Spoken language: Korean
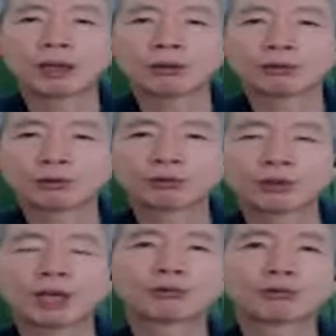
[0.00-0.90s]
못하는 걸
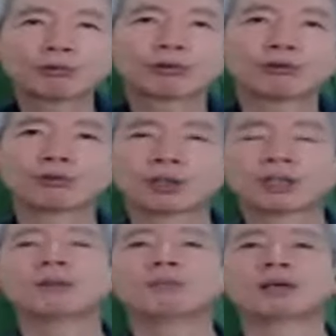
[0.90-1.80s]
체육 축구 선수
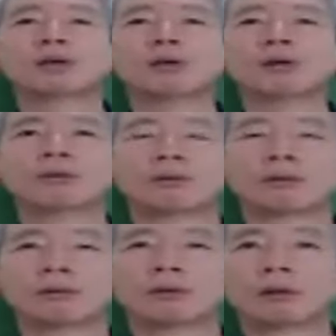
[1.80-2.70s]
시키란 말이요.
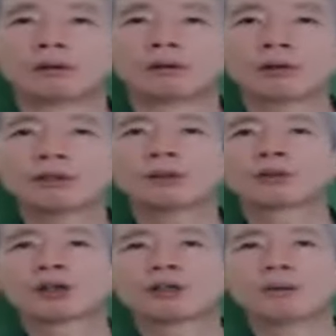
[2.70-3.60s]

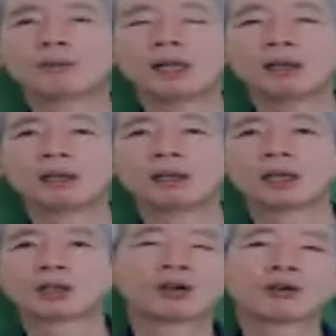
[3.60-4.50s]
선생님도 철이 없네.
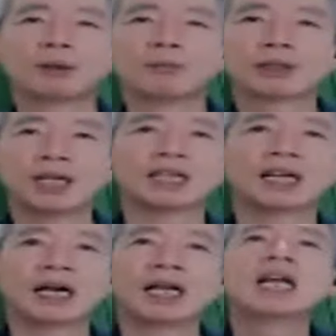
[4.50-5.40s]
철이 없는 게
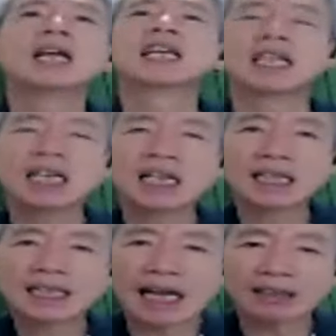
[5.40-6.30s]
아니라
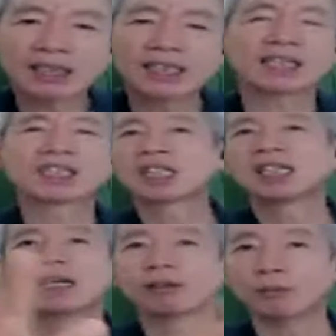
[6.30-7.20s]
일단 그냥
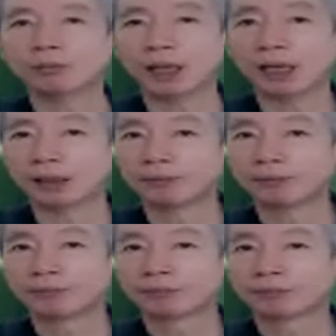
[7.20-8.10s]
시키라는 겁니다.
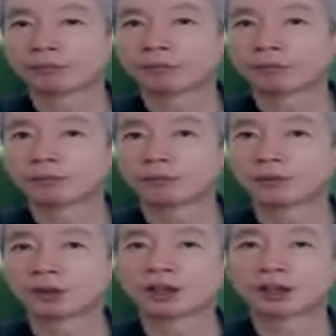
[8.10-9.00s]

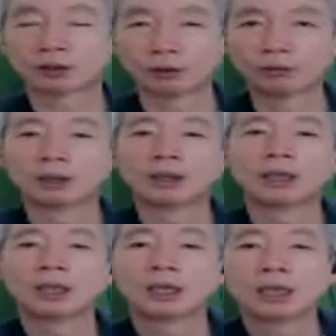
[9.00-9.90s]
이건
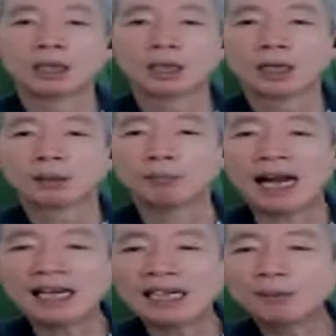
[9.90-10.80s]

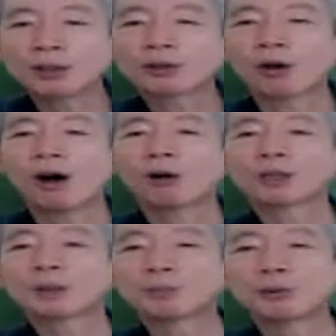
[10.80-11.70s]
말리면 더
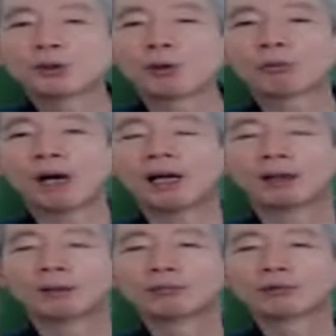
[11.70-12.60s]
하고 싶은 효과
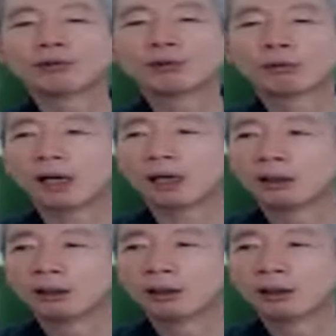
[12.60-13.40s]
무슨 효과?